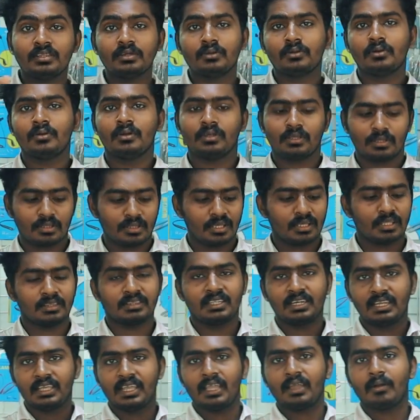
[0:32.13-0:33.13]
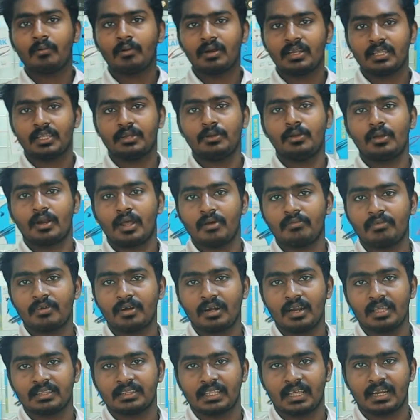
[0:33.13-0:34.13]
இதுக்கும் இதுலேயே உங்களுக்கு இன்னொரு
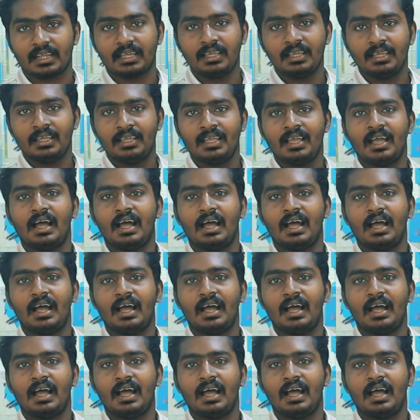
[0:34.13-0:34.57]
ஆஃபரும் நான் தரேன்